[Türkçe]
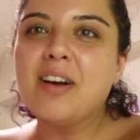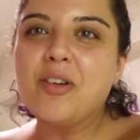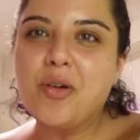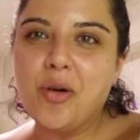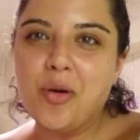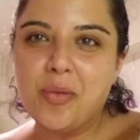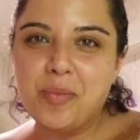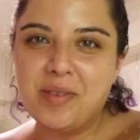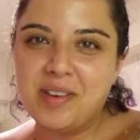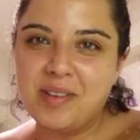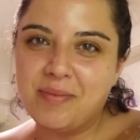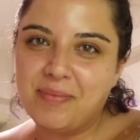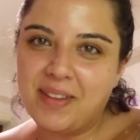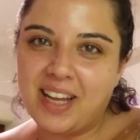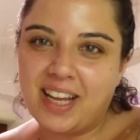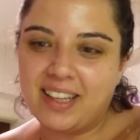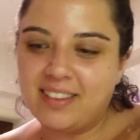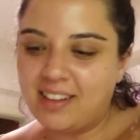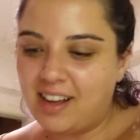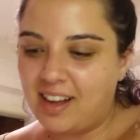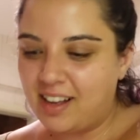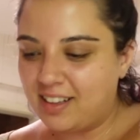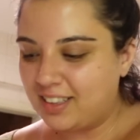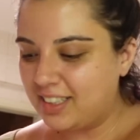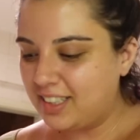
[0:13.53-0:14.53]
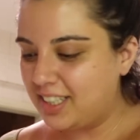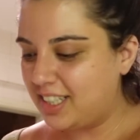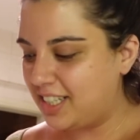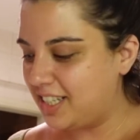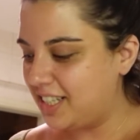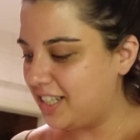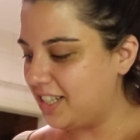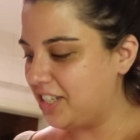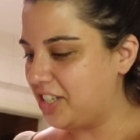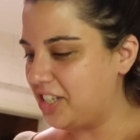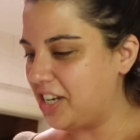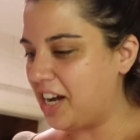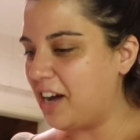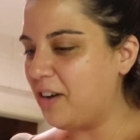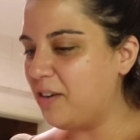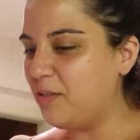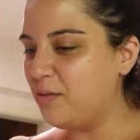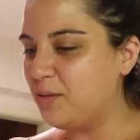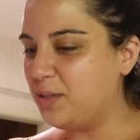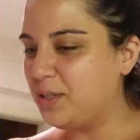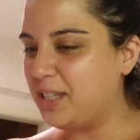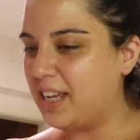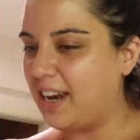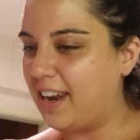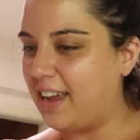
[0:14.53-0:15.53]
Kombinimden de anlaşılacağı
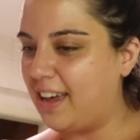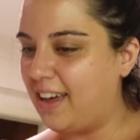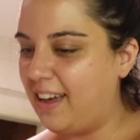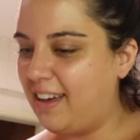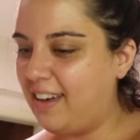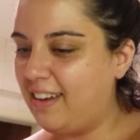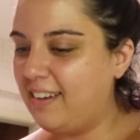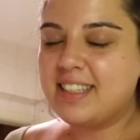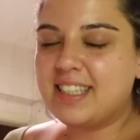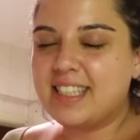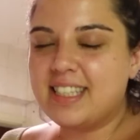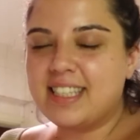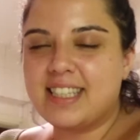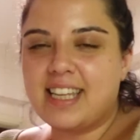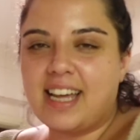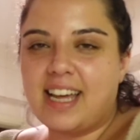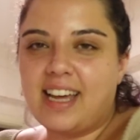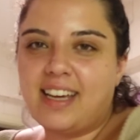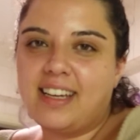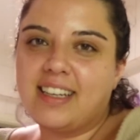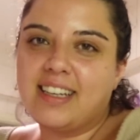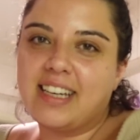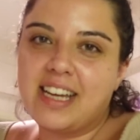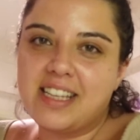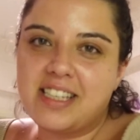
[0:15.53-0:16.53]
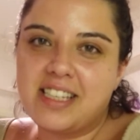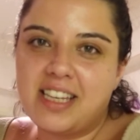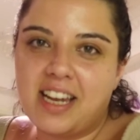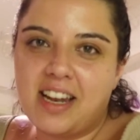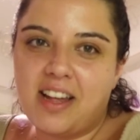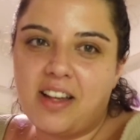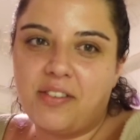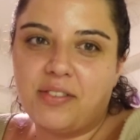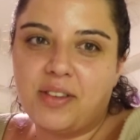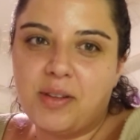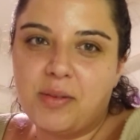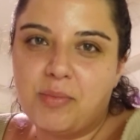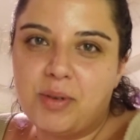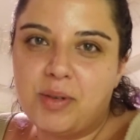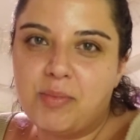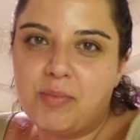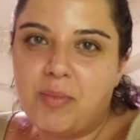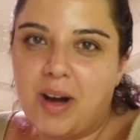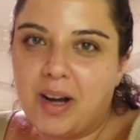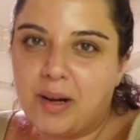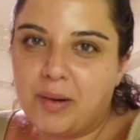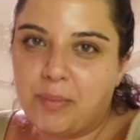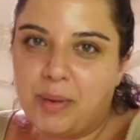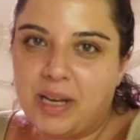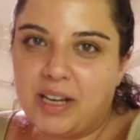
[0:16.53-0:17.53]
üzere size geçen hafta bir
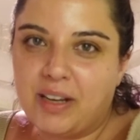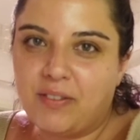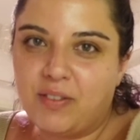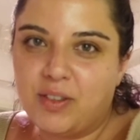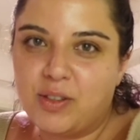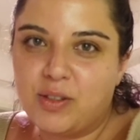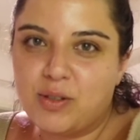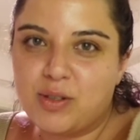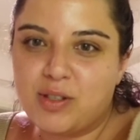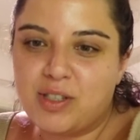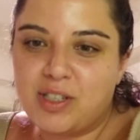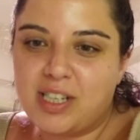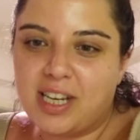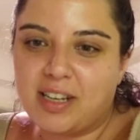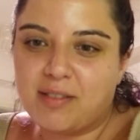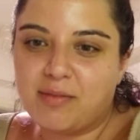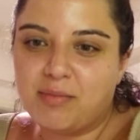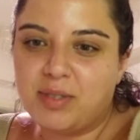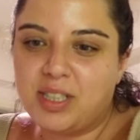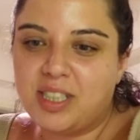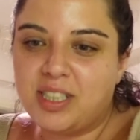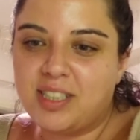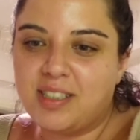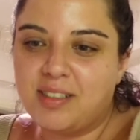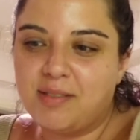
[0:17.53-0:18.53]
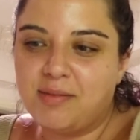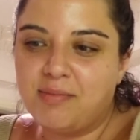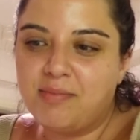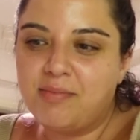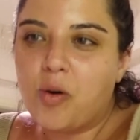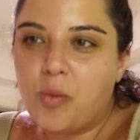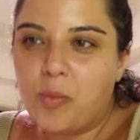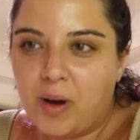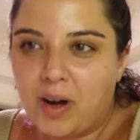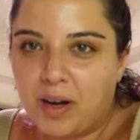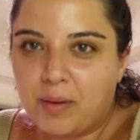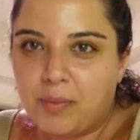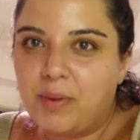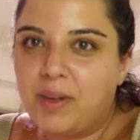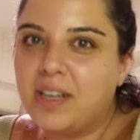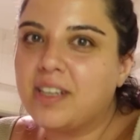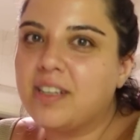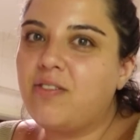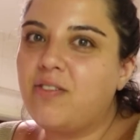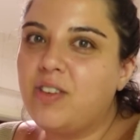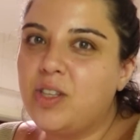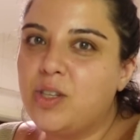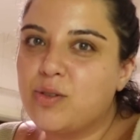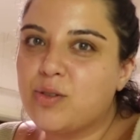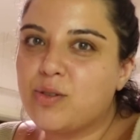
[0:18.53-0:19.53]
MacBank videosu çekmiştim. O
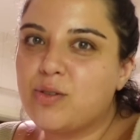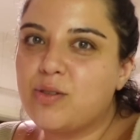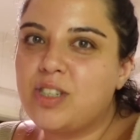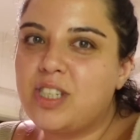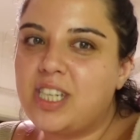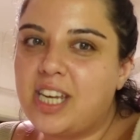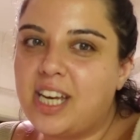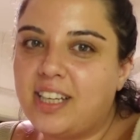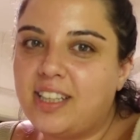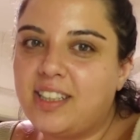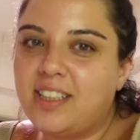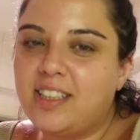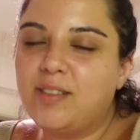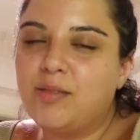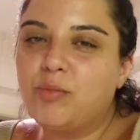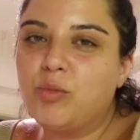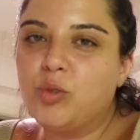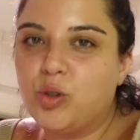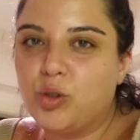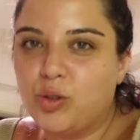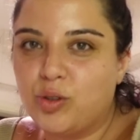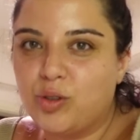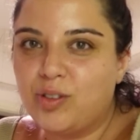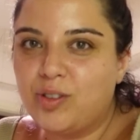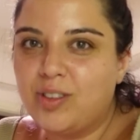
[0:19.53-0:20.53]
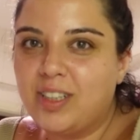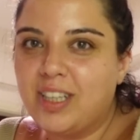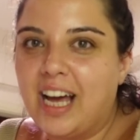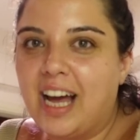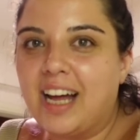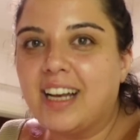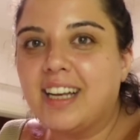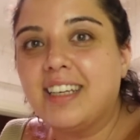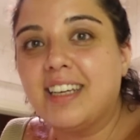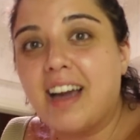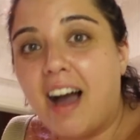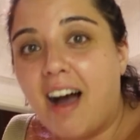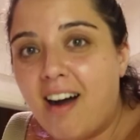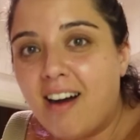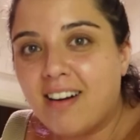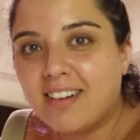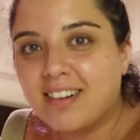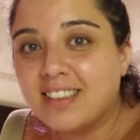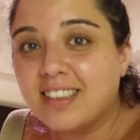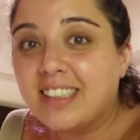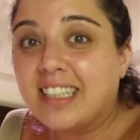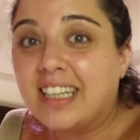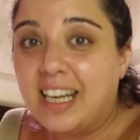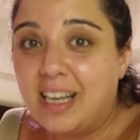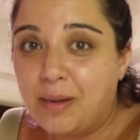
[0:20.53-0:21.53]
MacBank videosunu çektiğim gün yani
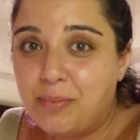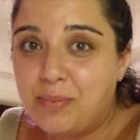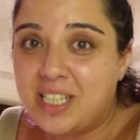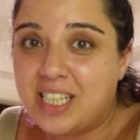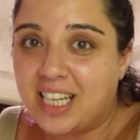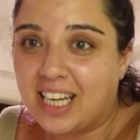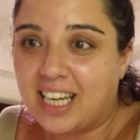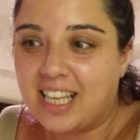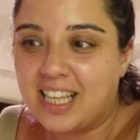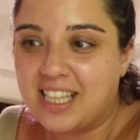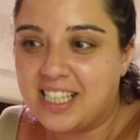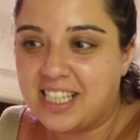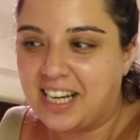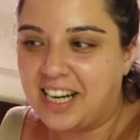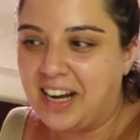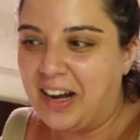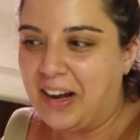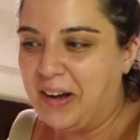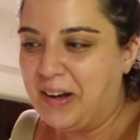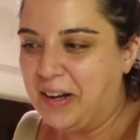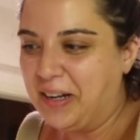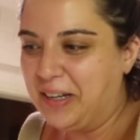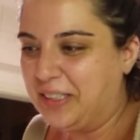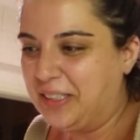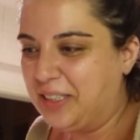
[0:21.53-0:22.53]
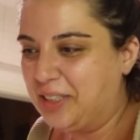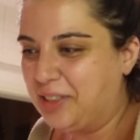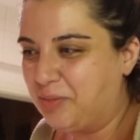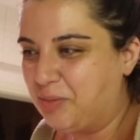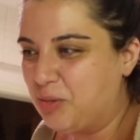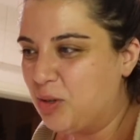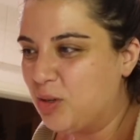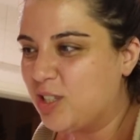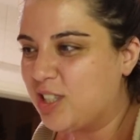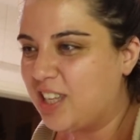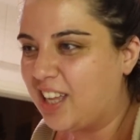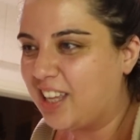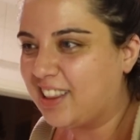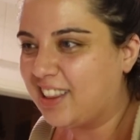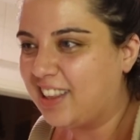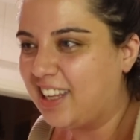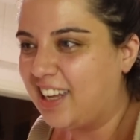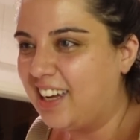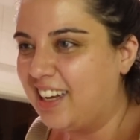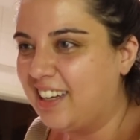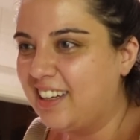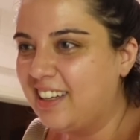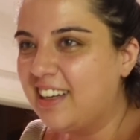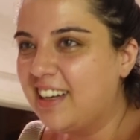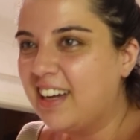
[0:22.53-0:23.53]
yarın klip çekilecek arkadaşlar
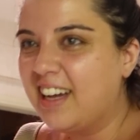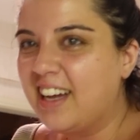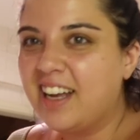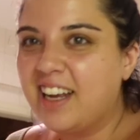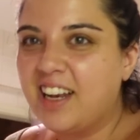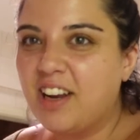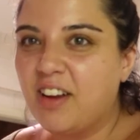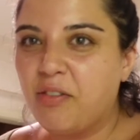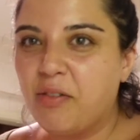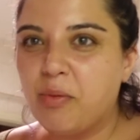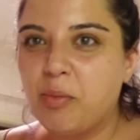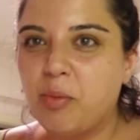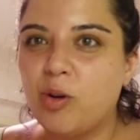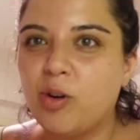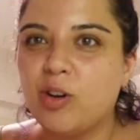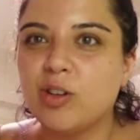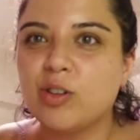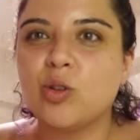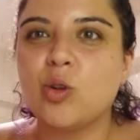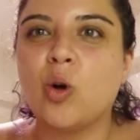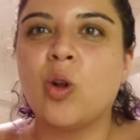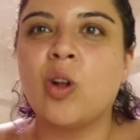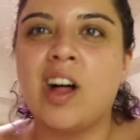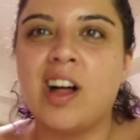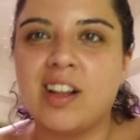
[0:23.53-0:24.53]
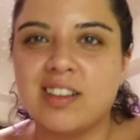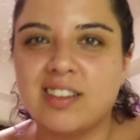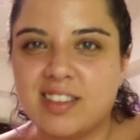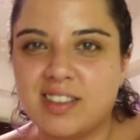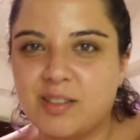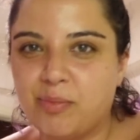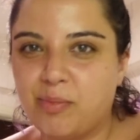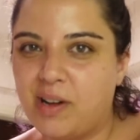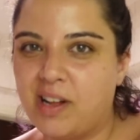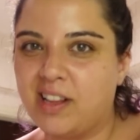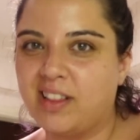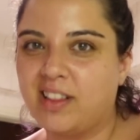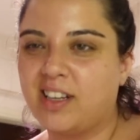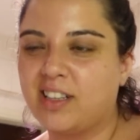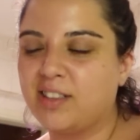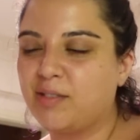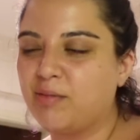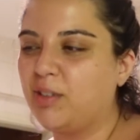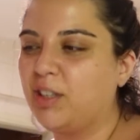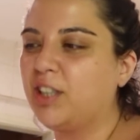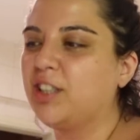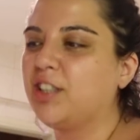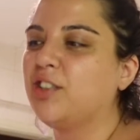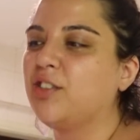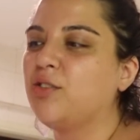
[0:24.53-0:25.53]
özetle. Lafı böyle dolandırıp
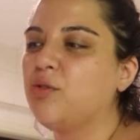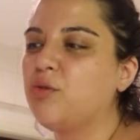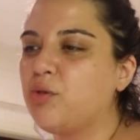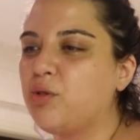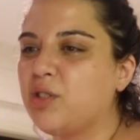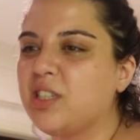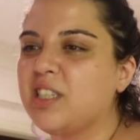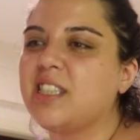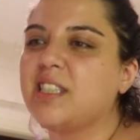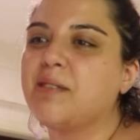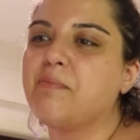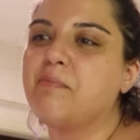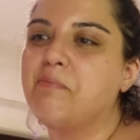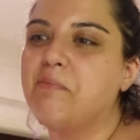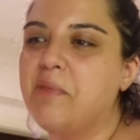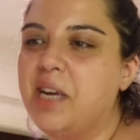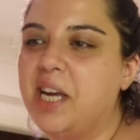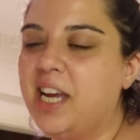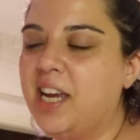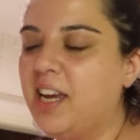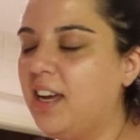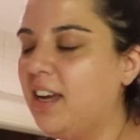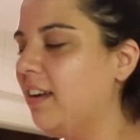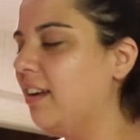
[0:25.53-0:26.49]
anlatmaların ustası mi.